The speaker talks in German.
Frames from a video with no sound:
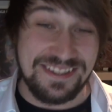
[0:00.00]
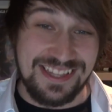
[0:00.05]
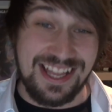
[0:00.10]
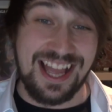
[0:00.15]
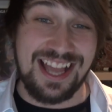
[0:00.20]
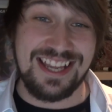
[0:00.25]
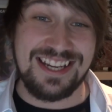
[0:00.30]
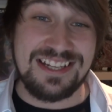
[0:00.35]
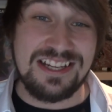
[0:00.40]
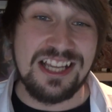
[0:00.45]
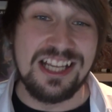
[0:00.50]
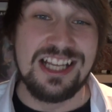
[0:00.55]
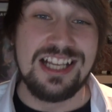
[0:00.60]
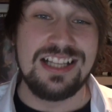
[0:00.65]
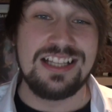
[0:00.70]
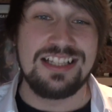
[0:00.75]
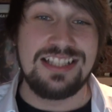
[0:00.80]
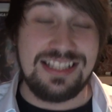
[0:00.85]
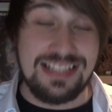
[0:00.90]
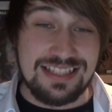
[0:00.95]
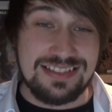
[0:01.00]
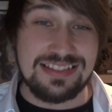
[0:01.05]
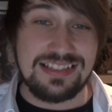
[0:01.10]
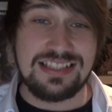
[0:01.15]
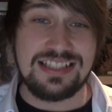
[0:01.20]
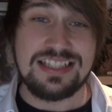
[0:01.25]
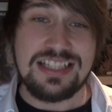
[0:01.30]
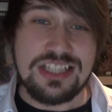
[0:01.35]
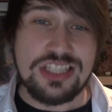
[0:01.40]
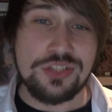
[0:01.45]
Nein, hier sind
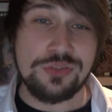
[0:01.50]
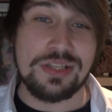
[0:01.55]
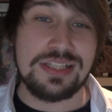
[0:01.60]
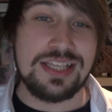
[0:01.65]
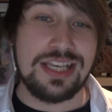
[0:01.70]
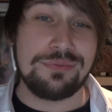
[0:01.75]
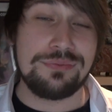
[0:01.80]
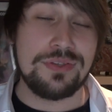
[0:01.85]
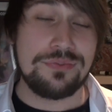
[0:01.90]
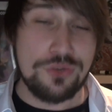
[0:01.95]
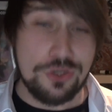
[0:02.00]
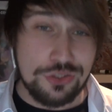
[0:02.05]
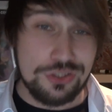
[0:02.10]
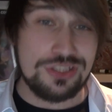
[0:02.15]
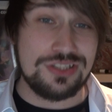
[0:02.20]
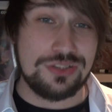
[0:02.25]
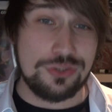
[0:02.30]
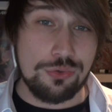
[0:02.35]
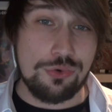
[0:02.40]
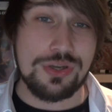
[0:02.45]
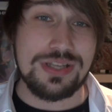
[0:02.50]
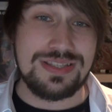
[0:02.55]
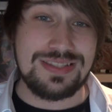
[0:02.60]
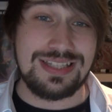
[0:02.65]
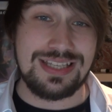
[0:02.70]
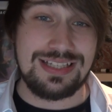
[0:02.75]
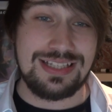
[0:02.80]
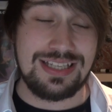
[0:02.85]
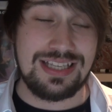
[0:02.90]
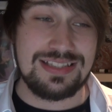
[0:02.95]
die Lichtschwertkämpfe wirklich so in
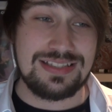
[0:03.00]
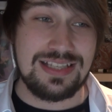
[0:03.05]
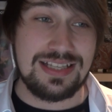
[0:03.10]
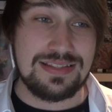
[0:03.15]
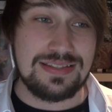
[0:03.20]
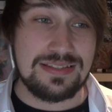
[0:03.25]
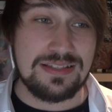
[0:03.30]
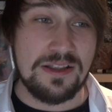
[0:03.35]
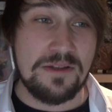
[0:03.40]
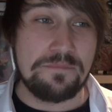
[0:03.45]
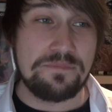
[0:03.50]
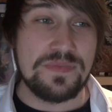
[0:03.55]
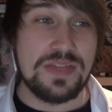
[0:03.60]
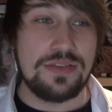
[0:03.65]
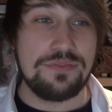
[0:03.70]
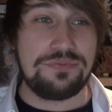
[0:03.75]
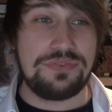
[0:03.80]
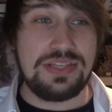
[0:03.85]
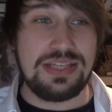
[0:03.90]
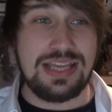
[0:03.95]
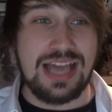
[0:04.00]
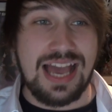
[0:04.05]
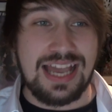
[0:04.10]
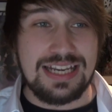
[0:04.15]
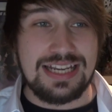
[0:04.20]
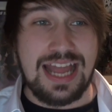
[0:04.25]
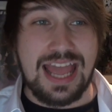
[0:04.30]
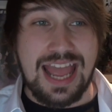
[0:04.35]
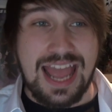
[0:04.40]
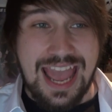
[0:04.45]
Szene gesetzt, wie
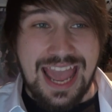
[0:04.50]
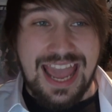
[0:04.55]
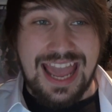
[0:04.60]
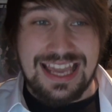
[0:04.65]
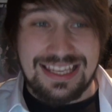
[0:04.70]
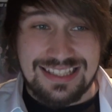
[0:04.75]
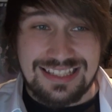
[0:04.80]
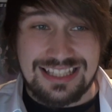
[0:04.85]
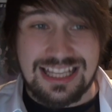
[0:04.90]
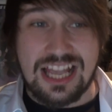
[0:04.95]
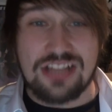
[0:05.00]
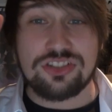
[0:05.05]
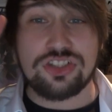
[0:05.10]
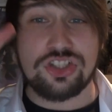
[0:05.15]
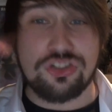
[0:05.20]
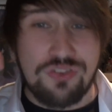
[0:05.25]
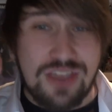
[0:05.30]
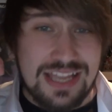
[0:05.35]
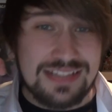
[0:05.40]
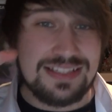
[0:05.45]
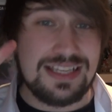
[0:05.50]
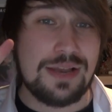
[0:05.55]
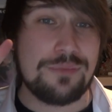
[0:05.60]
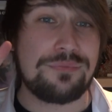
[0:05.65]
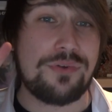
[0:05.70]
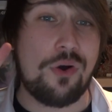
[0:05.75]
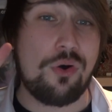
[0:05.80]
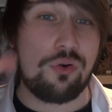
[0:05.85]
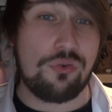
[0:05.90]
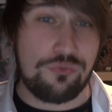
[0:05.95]
ein echter
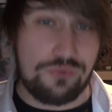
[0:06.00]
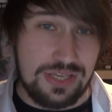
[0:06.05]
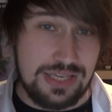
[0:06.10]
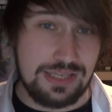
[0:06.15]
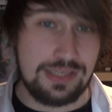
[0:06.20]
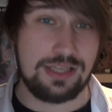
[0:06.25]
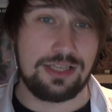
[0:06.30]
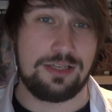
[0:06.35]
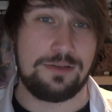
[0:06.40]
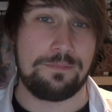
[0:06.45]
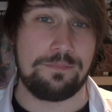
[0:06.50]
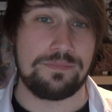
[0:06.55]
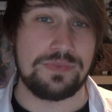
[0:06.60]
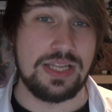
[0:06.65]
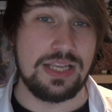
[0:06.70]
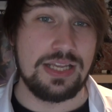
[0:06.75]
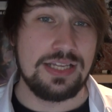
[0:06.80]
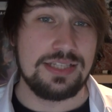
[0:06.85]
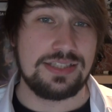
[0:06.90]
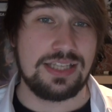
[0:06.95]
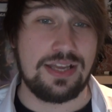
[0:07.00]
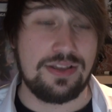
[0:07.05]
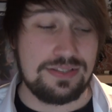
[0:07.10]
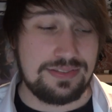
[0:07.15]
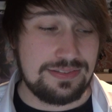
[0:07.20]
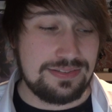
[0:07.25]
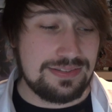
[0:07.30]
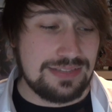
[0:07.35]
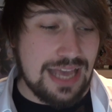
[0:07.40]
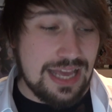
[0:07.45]
Schwertkampf auch wäre.
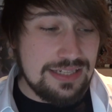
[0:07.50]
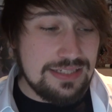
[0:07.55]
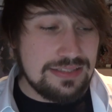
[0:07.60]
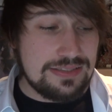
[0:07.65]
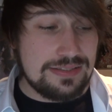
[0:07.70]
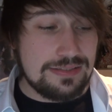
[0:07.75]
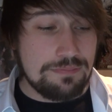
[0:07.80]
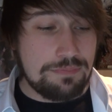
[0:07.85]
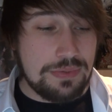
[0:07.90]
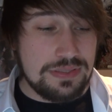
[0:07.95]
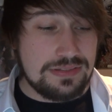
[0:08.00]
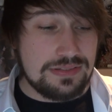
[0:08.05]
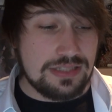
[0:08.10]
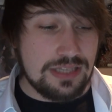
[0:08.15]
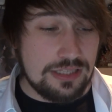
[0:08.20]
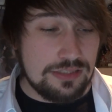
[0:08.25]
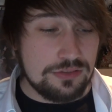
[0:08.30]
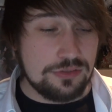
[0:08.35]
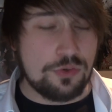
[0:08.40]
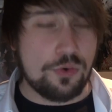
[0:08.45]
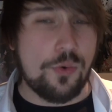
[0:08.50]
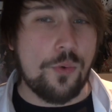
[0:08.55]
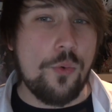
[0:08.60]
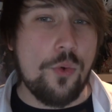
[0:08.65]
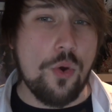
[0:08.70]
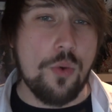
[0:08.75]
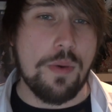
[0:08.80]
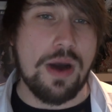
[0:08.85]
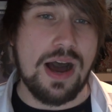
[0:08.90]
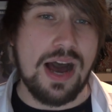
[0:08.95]
Das ist alles ein bisschen
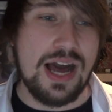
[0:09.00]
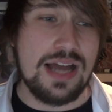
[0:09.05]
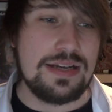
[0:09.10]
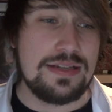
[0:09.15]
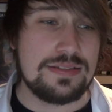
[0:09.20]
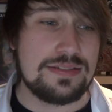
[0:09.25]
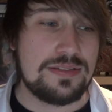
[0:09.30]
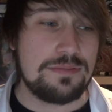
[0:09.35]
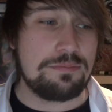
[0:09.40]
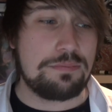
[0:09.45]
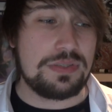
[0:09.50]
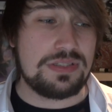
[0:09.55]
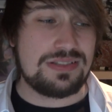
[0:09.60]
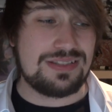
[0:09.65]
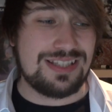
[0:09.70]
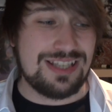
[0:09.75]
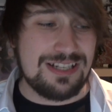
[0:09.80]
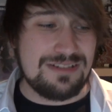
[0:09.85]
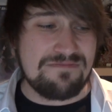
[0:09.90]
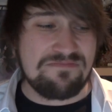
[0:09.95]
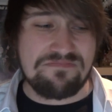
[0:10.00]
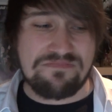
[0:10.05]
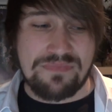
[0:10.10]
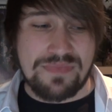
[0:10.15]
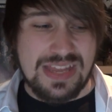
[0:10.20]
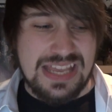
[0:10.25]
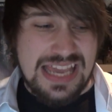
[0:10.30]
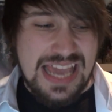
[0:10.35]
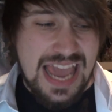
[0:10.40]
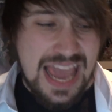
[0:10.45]
gröber, alles ein bisschen
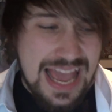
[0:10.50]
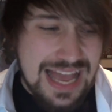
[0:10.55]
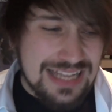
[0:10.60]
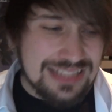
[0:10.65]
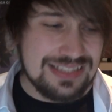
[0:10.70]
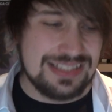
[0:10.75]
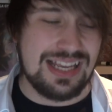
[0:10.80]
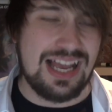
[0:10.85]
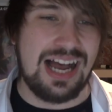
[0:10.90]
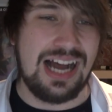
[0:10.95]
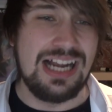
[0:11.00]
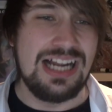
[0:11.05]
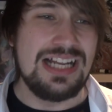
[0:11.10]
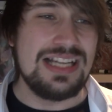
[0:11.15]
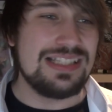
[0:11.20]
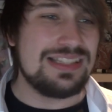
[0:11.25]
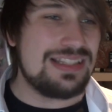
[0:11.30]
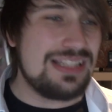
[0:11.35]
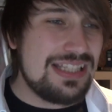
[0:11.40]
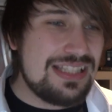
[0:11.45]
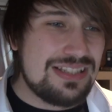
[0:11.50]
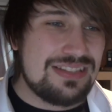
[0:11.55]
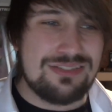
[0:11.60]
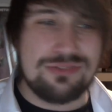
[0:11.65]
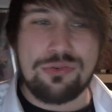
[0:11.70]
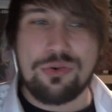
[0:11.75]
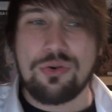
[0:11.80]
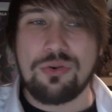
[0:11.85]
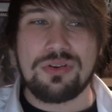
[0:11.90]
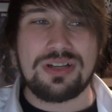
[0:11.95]
härter, nicht
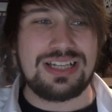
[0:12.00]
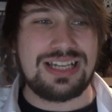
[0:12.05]
so